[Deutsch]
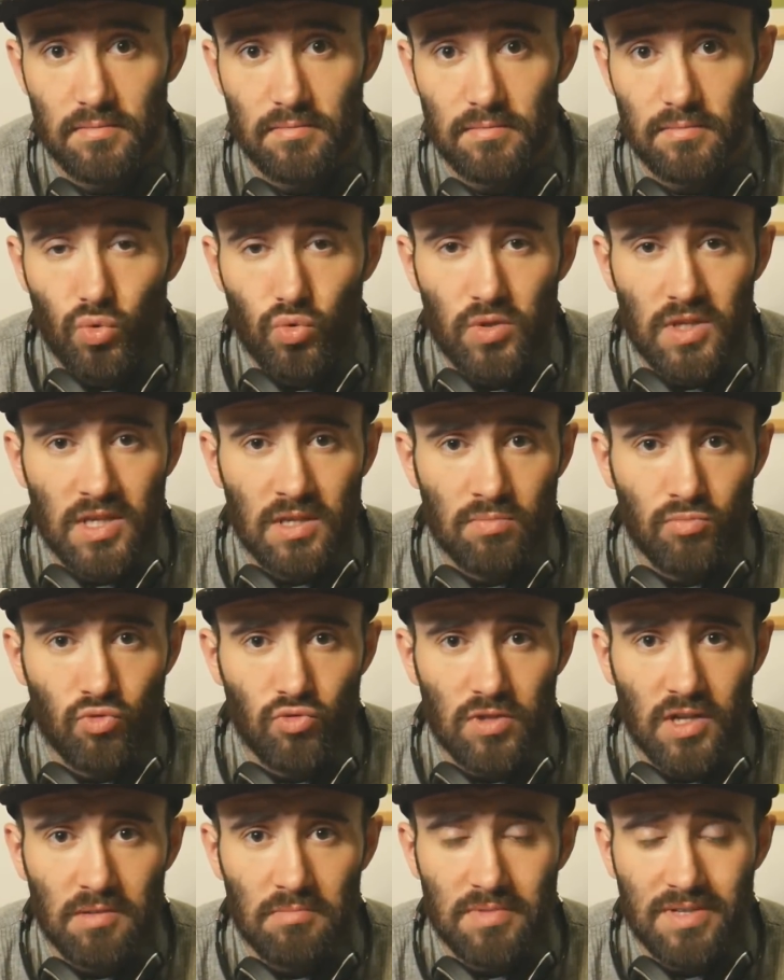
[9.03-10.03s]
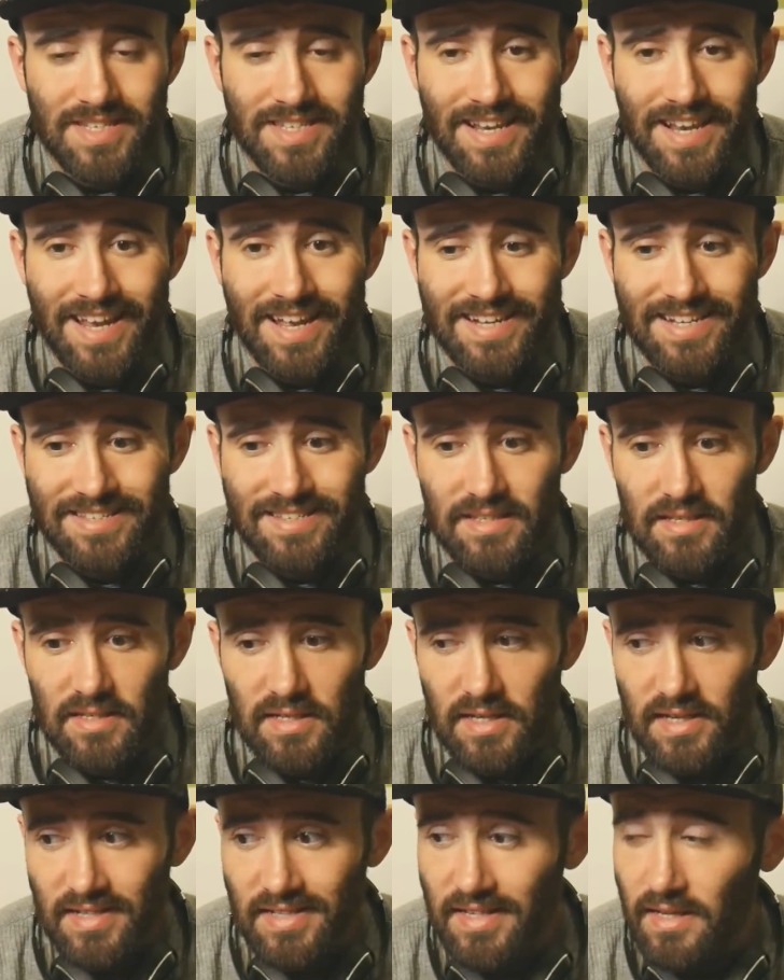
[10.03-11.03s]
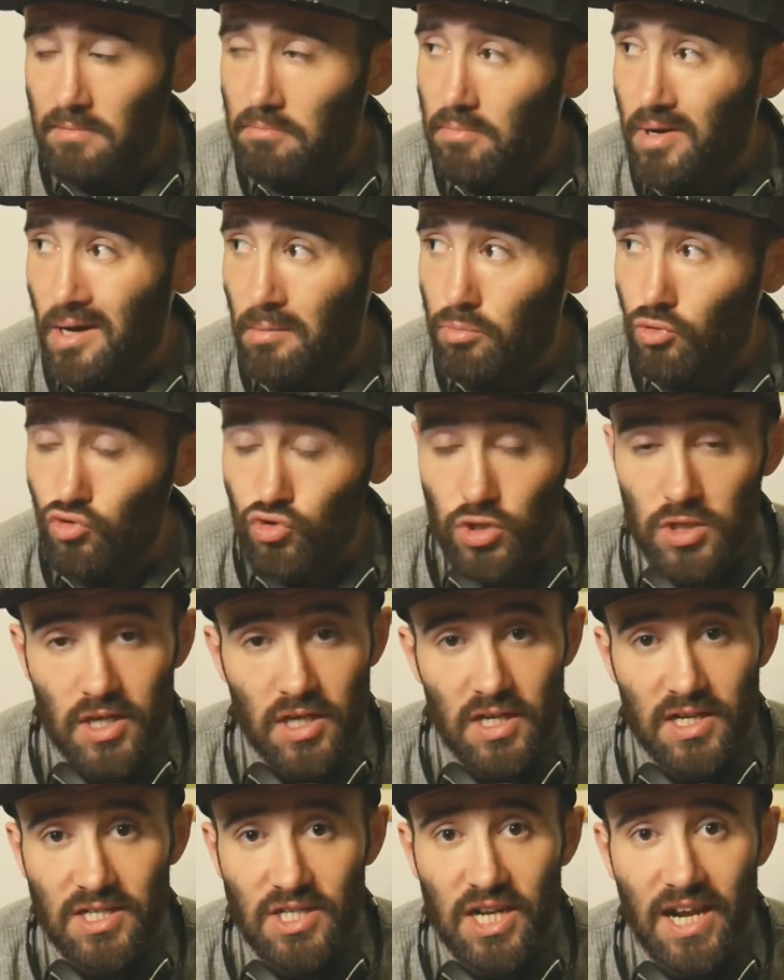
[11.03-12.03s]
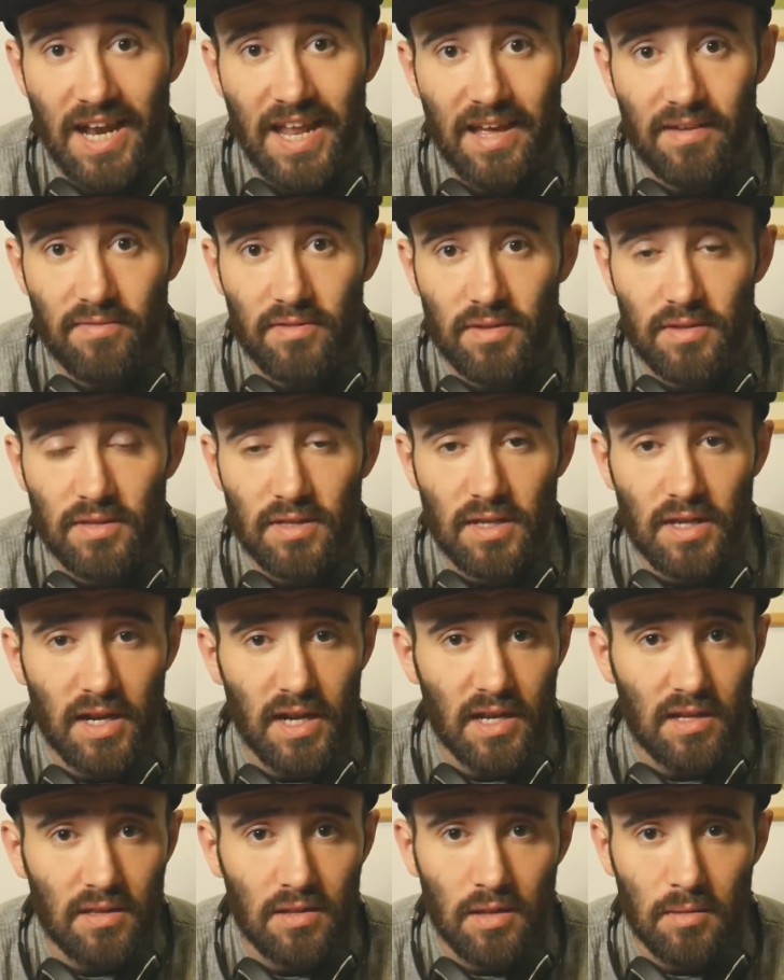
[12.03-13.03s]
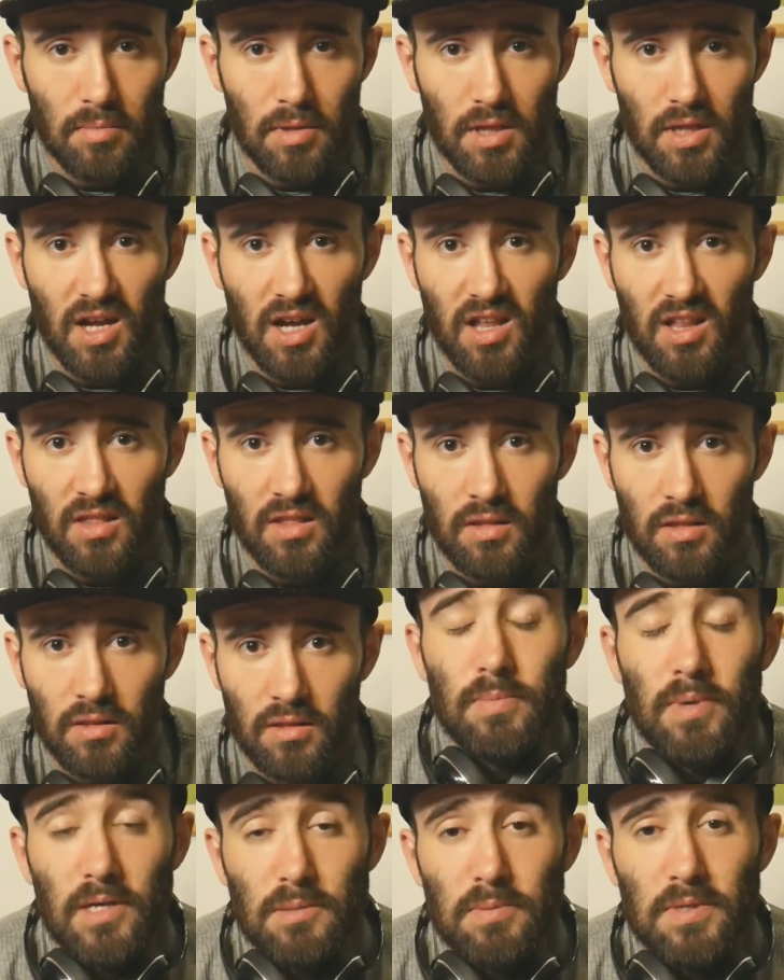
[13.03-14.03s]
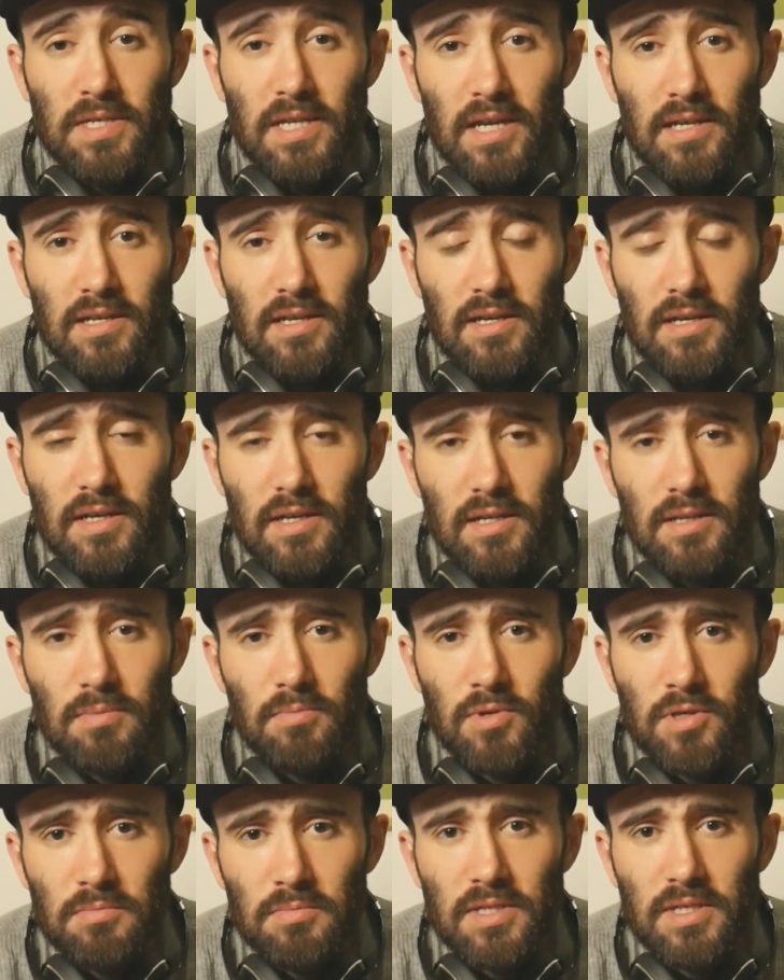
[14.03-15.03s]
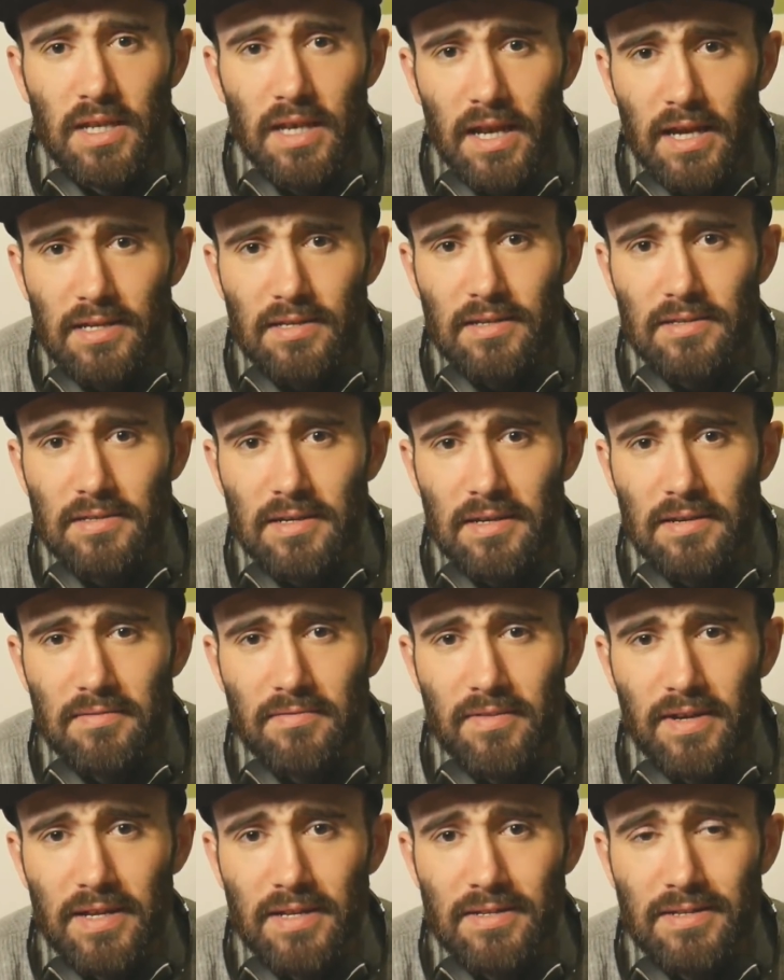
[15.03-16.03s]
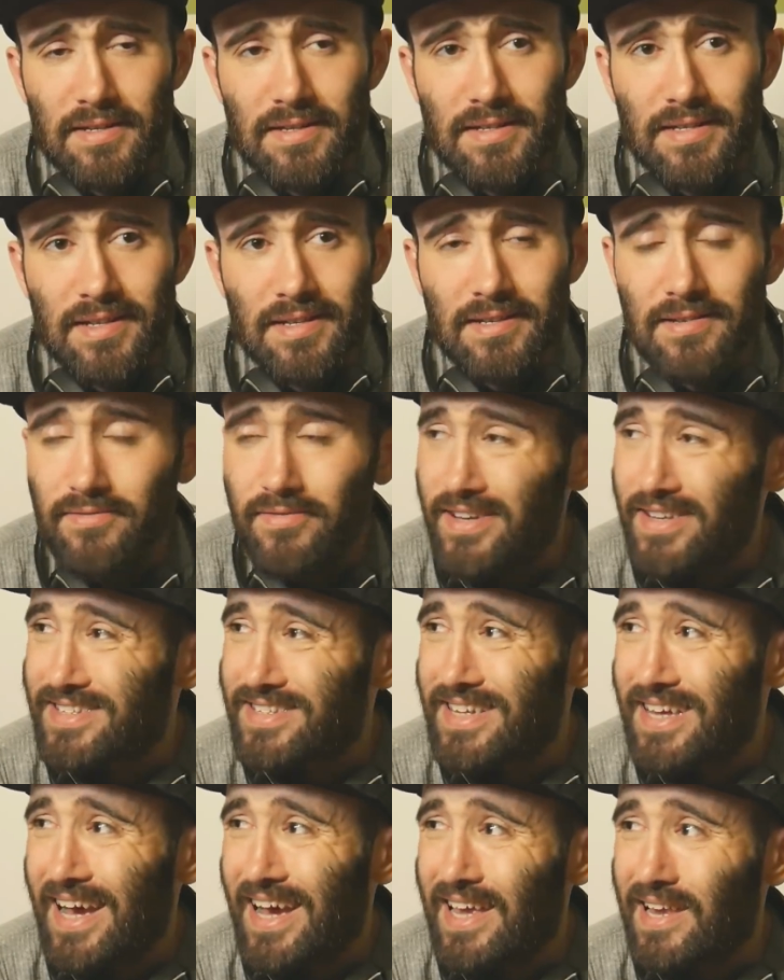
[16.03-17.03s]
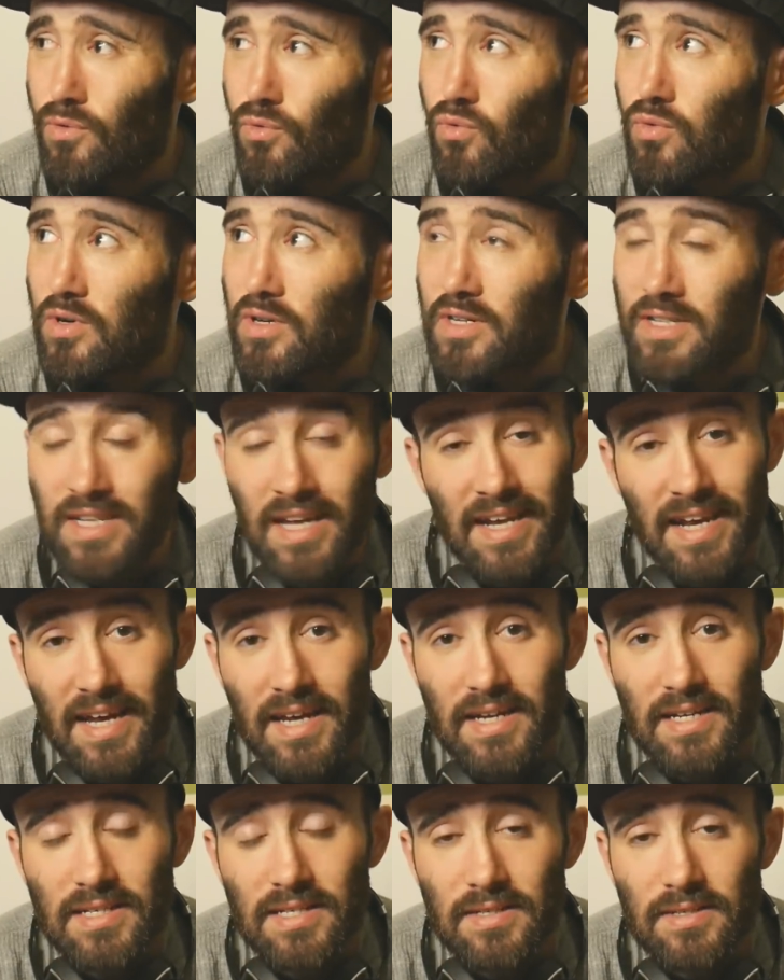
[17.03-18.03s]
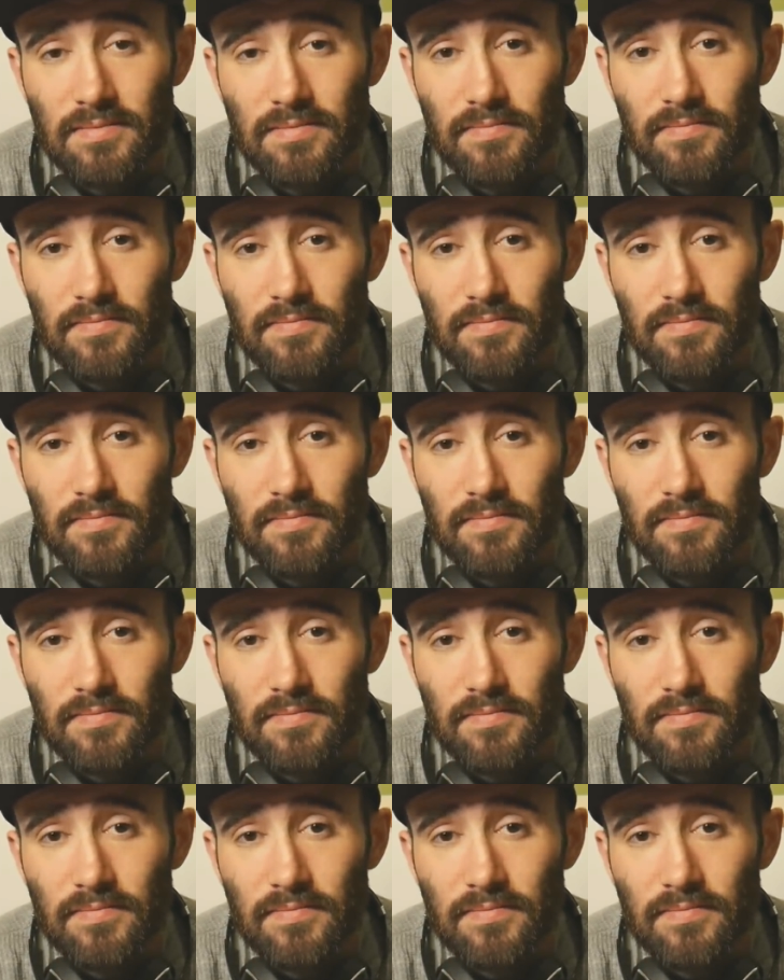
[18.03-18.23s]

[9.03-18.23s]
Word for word: Und ich muss ein bisschen leiser sein, denn Babuschka schläft direkt nebenan. Spaß beiseite, ich muss ein bisschen leiser sein, weil es ist jetzt fast 1 Uhr in der Nacht.